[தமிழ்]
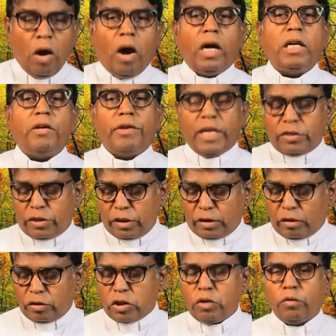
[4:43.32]
ஆண்டவர் இயேசு
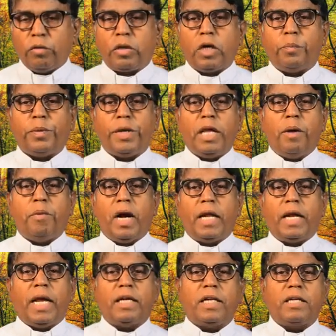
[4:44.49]
கிறிஸ்துவுக்குள்
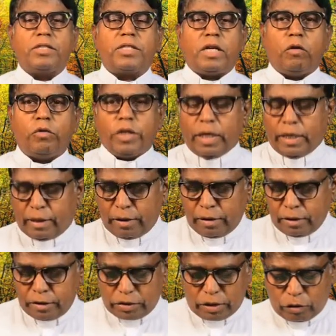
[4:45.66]
பிரியமான என் சகோதர
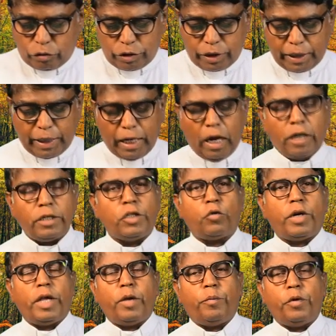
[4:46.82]
சகோதரிகளை
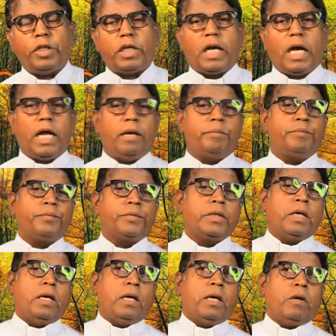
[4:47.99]
ஆண்டருடைய பொது காலம்
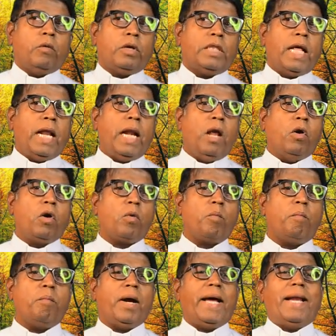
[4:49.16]
ஒரு நல்ல ஒரு
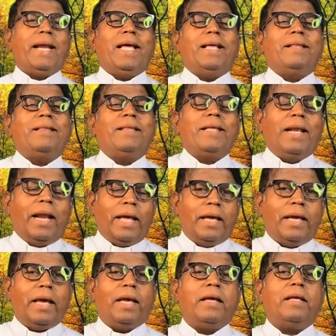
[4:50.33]

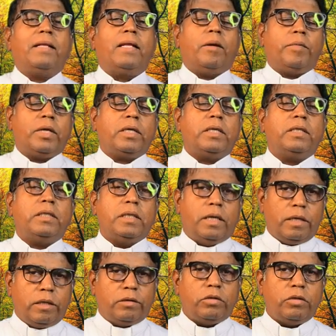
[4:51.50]
மனநிலையை நமக்கு
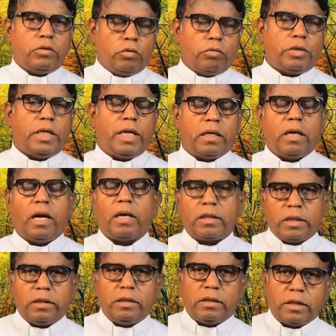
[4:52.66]
எடுத்து சுட்டி
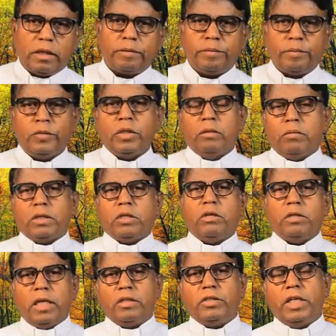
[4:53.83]
காட்டுகின்றது மற்ற
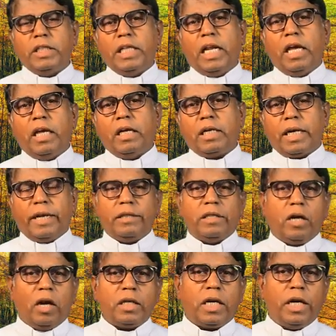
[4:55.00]
நற்செய்திலே கடந்த
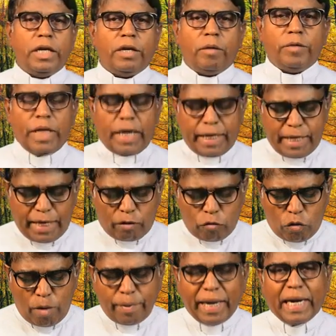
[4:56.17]
நாட்கள் நாம் நிறைய
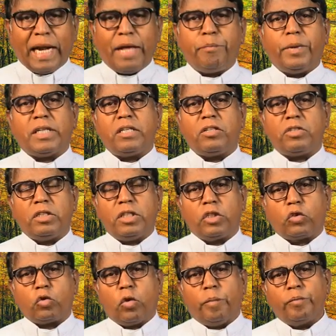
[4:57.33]
ஓமைகளை பற்றி
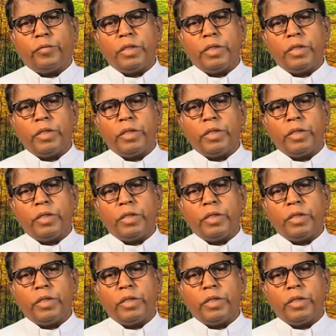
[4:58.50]
சிந்தித்தோம்